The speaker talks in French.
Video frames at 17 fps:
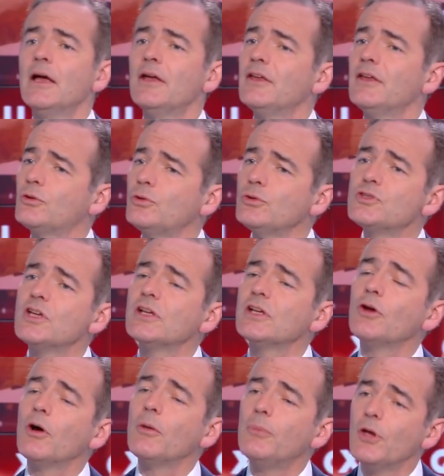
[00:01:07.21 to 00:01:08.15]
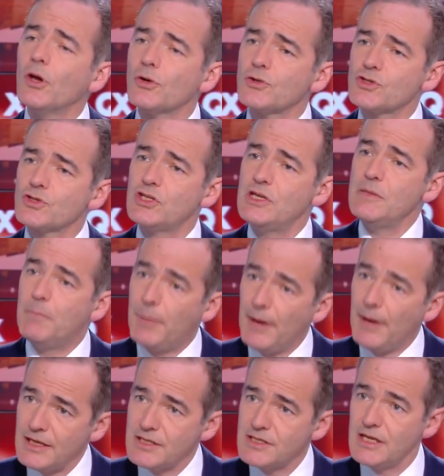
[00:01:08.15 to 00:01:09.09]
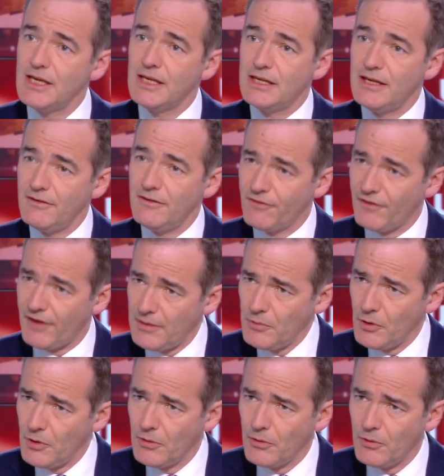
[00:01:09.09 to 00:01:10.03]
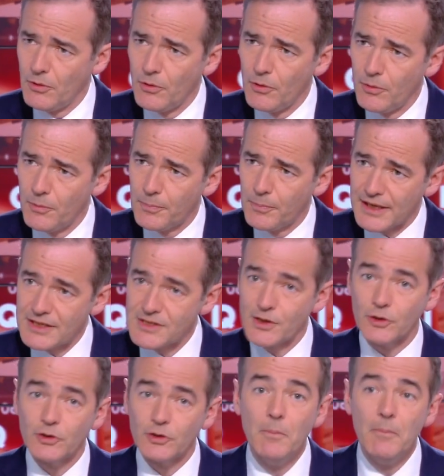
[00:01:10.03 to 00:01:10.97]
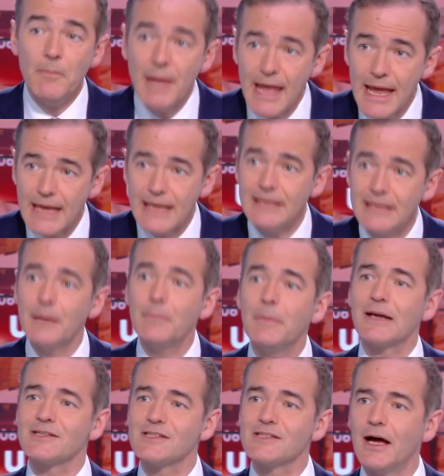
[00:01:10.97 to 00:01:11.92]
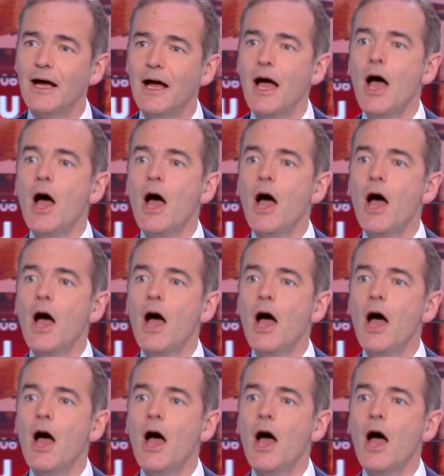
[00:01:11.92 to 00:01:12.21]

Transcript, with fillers: Il y a toute cette ambiance qui pèse et qui est vraiment euh, présente. Mais il n'y a pas que ça.